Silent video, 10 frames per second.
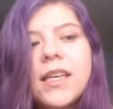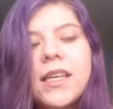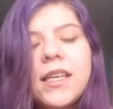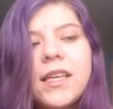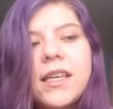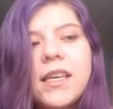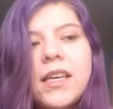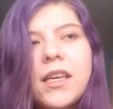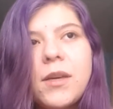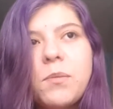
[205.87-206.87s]

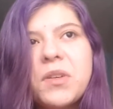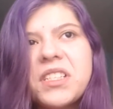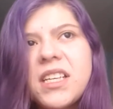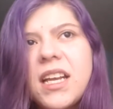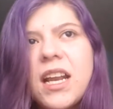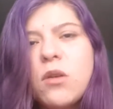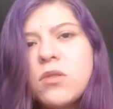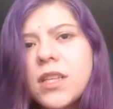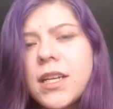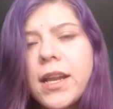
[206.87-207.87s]
y pues si la
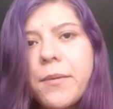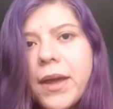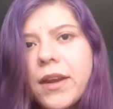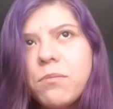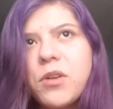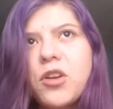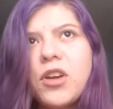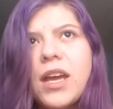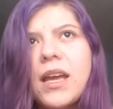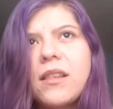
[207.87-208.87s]
gustan ir a ver, creo
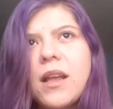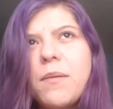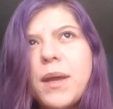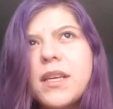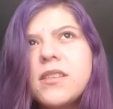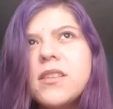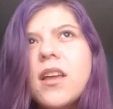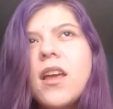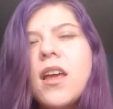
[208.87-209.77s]
que tal vez